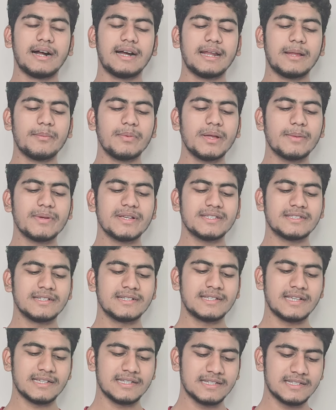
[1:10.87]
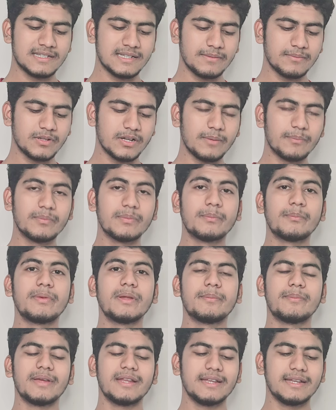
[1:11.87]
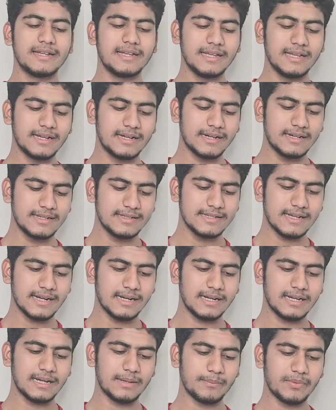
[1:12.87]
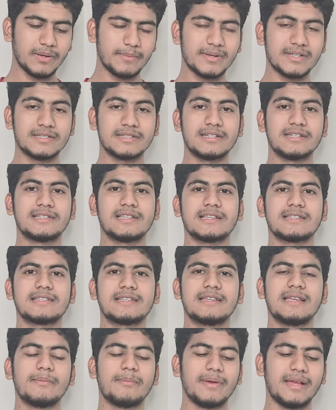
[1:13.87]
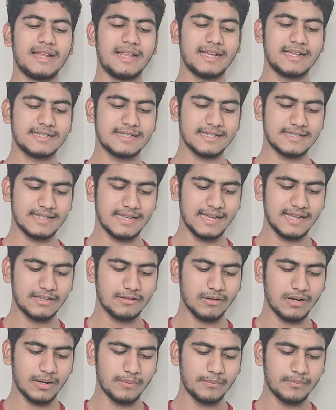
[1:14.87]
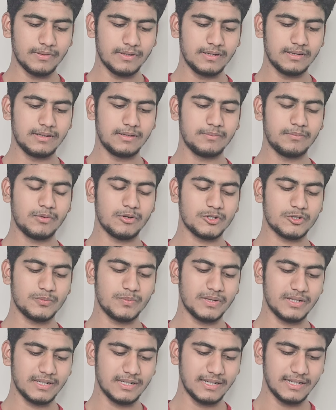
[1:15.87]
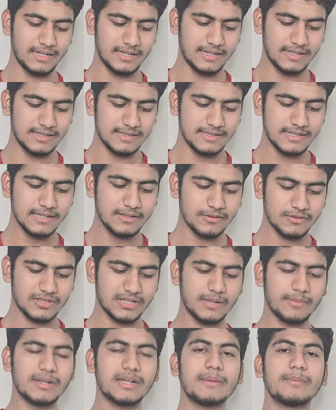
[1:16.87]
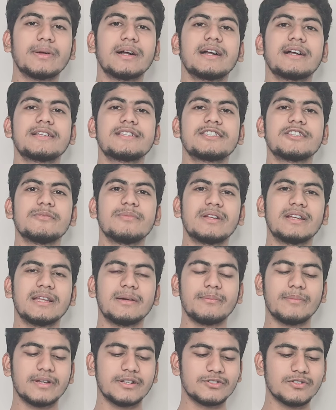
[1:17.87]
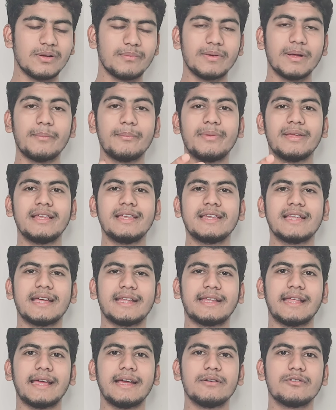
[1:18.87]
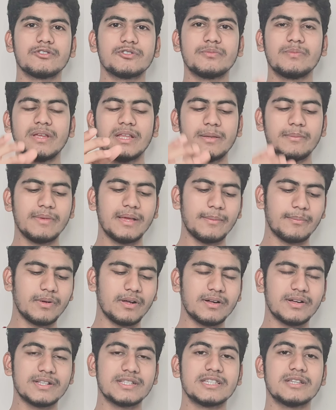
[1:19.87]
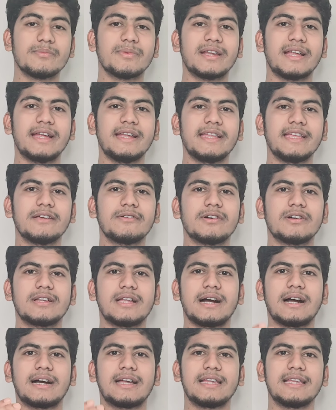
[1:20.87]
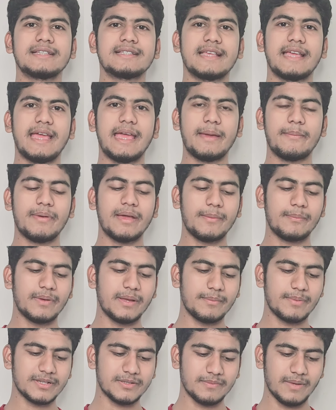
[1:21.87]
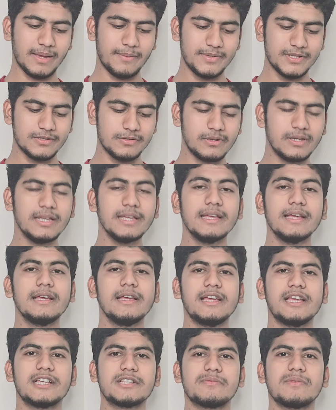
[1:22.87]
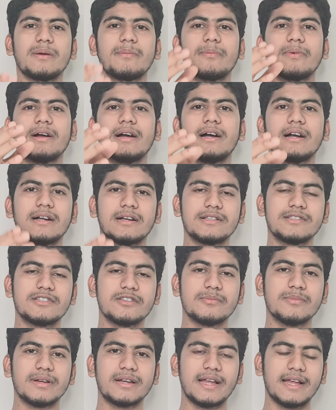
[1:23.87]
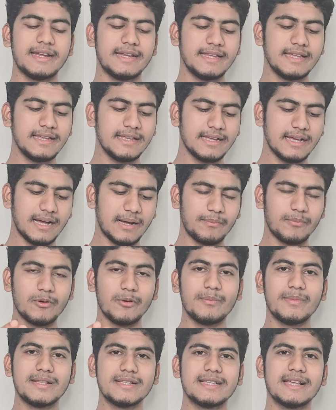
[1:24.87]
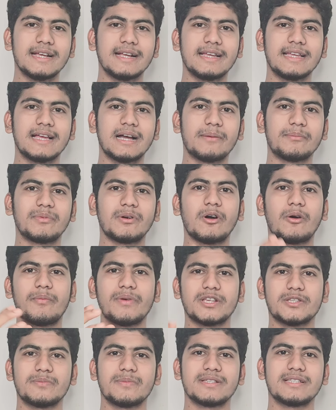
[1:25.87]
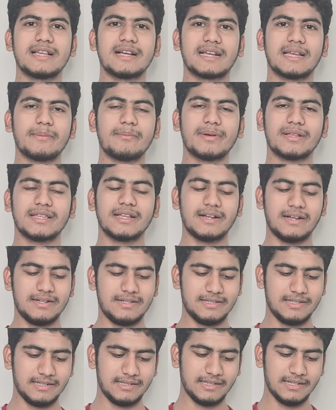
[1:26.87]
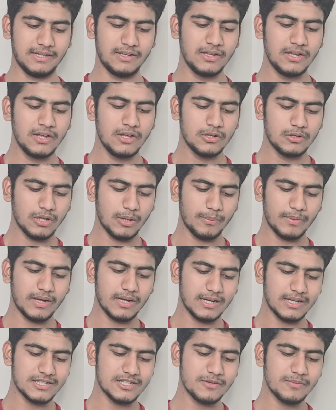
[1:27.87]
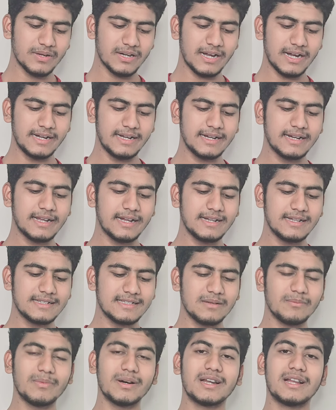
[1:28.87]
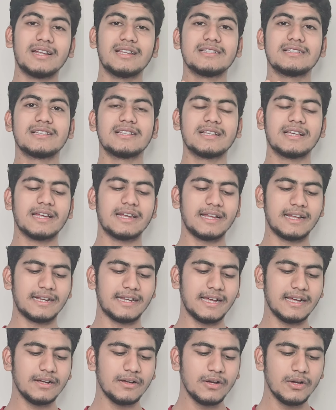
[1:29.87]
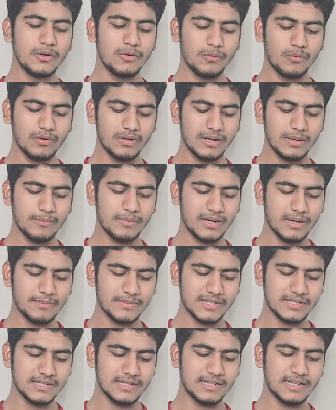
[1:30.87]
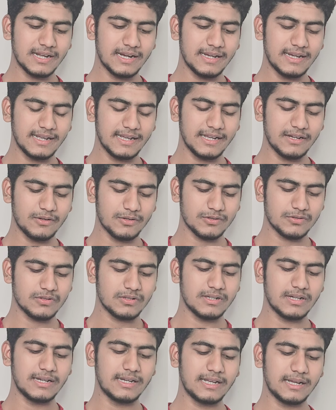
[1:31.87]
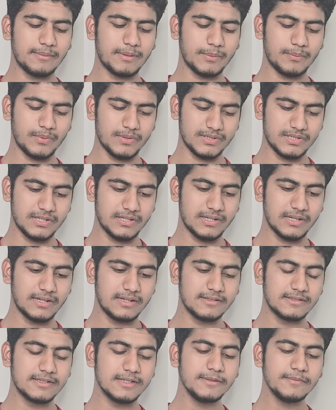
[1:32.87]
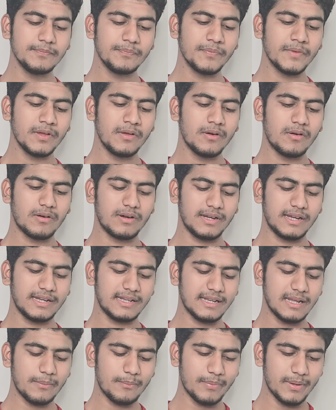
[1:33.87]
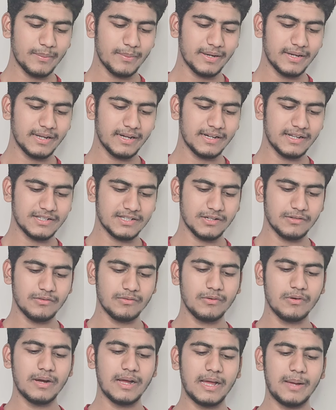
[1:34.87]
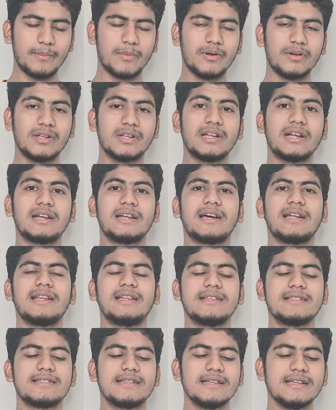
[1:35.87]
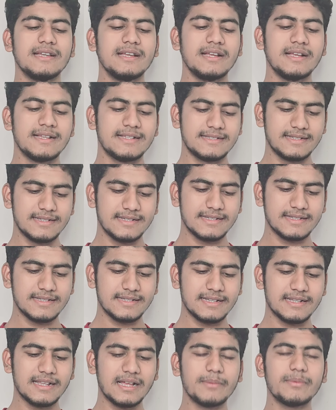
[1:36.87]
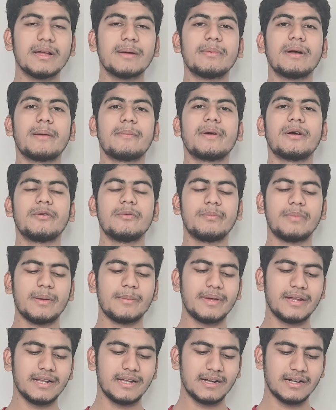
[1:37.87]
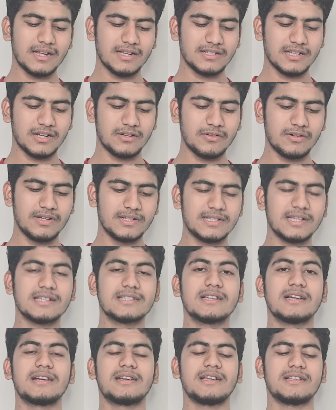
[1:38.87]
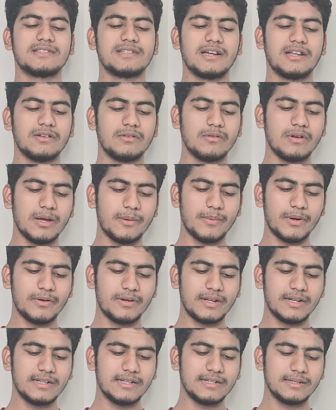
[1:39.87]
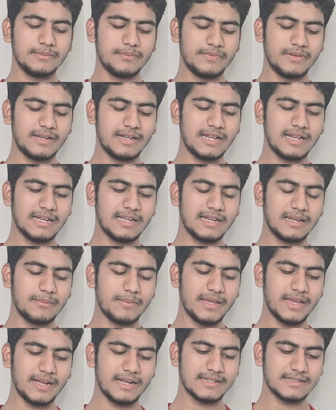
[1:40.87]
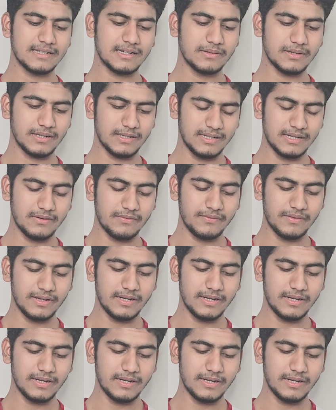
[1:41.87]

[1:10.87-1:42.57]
अगर आपके पास रिचार्ज सिस्टम तो आप प्रीपेड क्लिक कर लीजिए अगर आपके पास रिचार्ज नहीं है पहले के जैसा है तो आप पोस्ट पेड क्लिक कर लीजिए उसके बाद आपका कंज्यूमर नंबर जो आपका बिल रहता है उस बिल में आपका कंज्यूमर आईडी और अगर इस ऐप है आपके पास माई बिजुली इसमें आपका कंज्यूमर आई आपको मिल जाएगा या आप ऑफिस में जाके पता कर सकते तो आपका कंज्यूमर आई डाल लीजिए बारह डिजिट का रहता है वो नंबर आप जैसे डाल लेंगे दोस्तों डालने के बाद प्रोसीड कर लीजिए और कितना पेमेंट करना चाहते हो वो अमाउंट इधर डाल लीजिए जितना भी आप अमाउंट पेमेंट करना चाहते हो रिचार्ज करना चाहते हो तो वो अमाउंट डालिए फिलहाल के लिए मैं एक हज़ार इधर